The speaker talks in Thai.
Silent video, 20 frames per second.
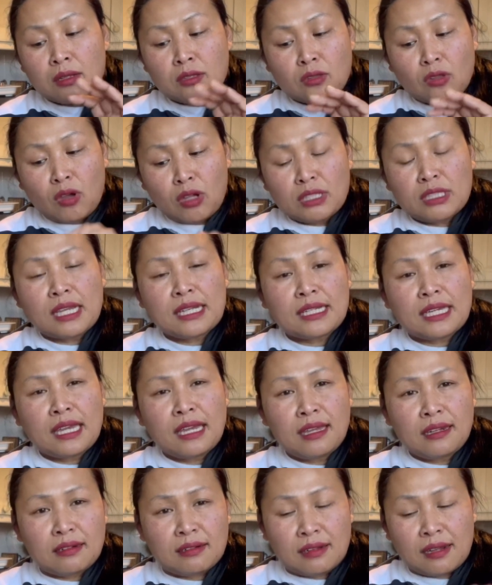ตอนจะกิ
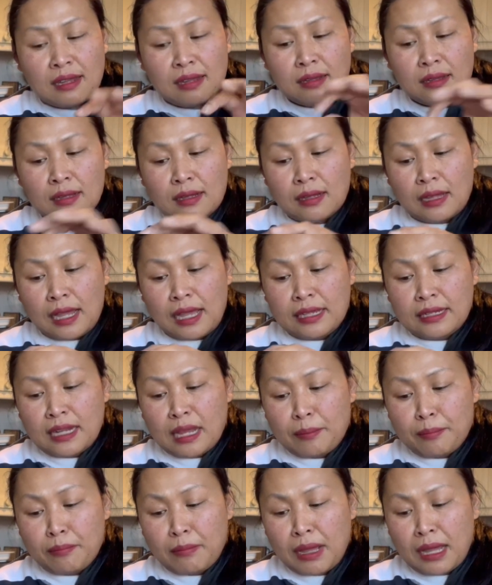นให้
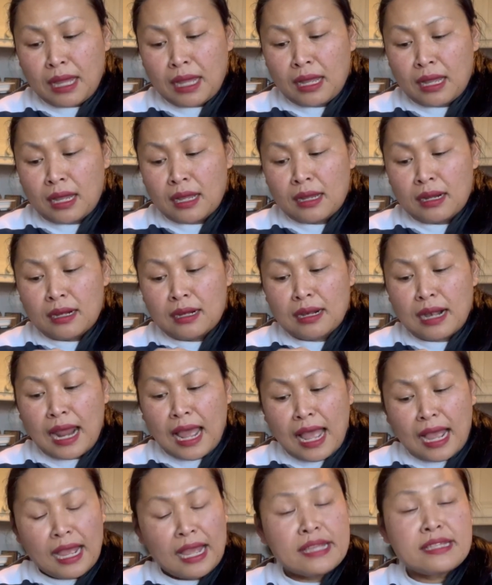นำมาล้า
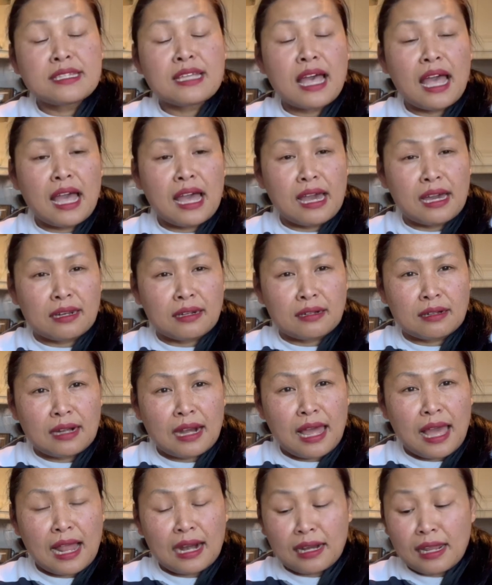งให้สะอาด
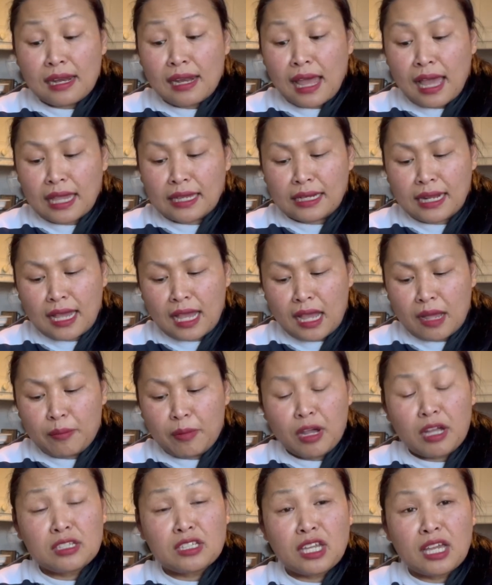ล้างหลายๆน้ำ แล้
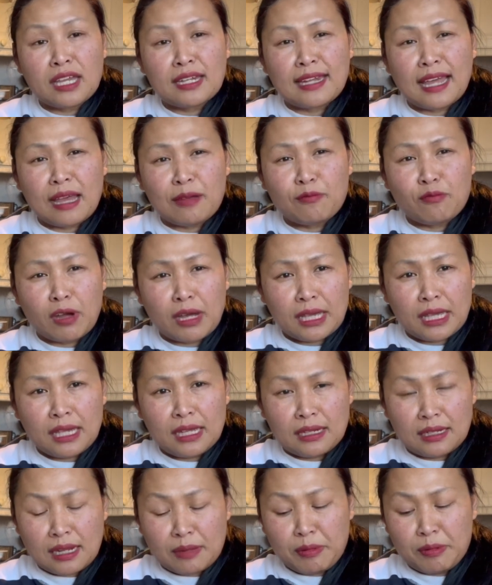วก็แช่น้ำไว้
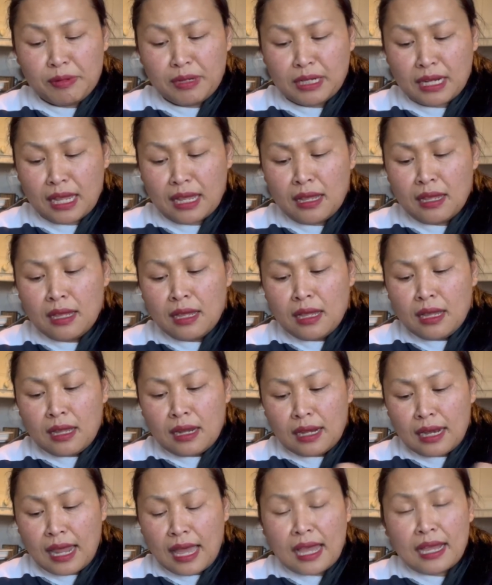นะเพื่อนๆนะ
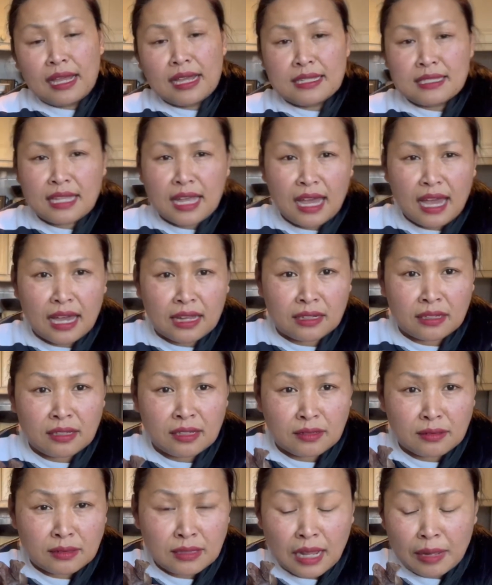ล้างให้สะอาดถึ
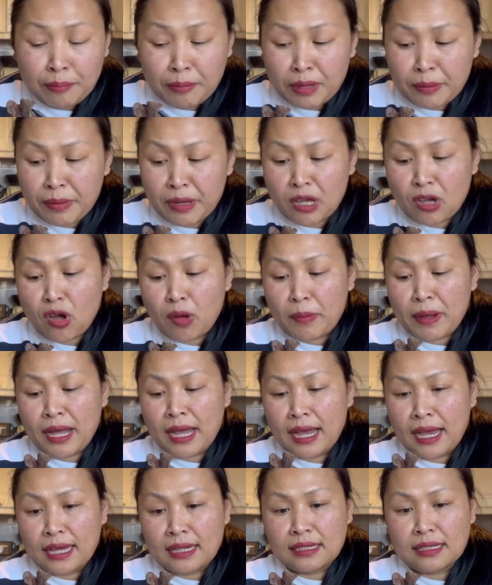งนำมาประกอบอา
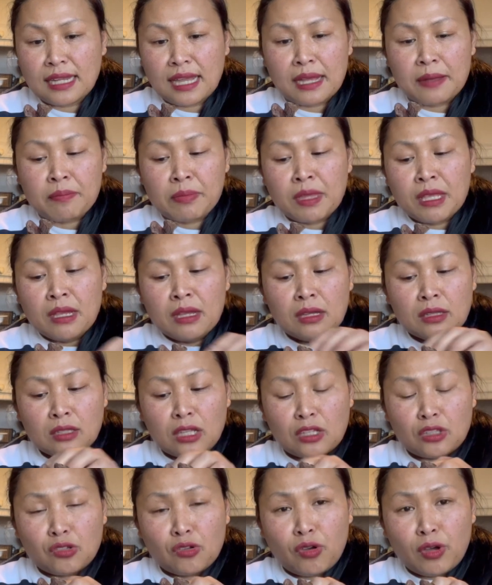หารจ้ะแต่
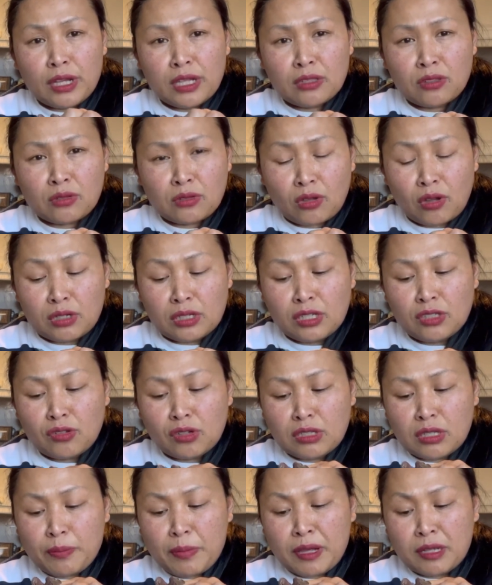จอยก่อนที่จอย
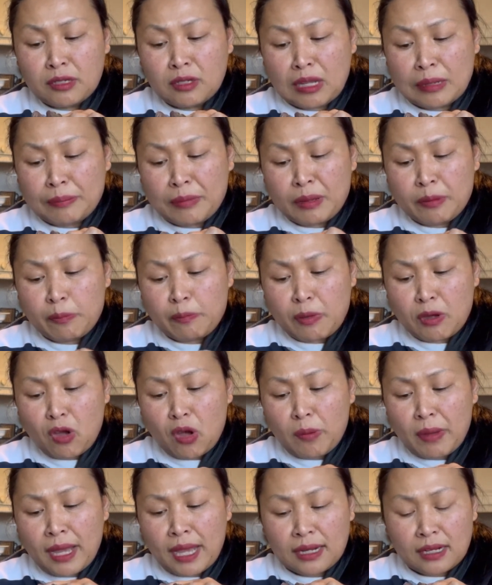จะนำมาประกอบ
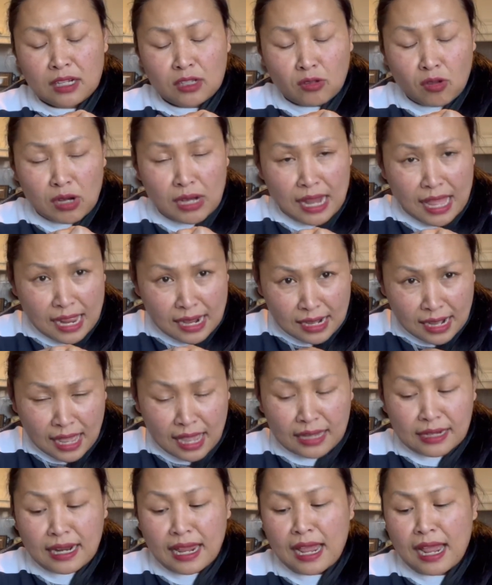อาหารนะจอยล้างหลา
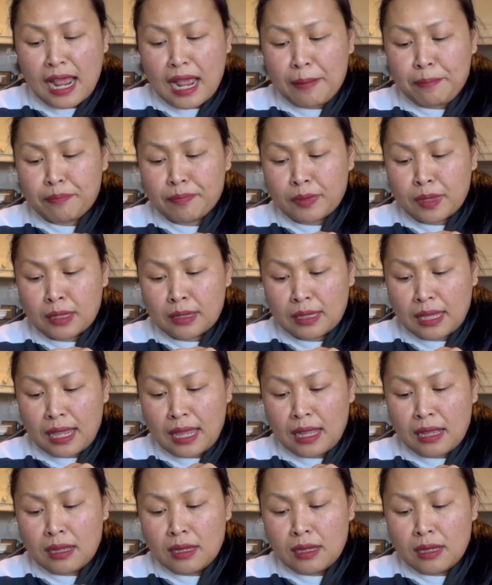ยน้ำนะ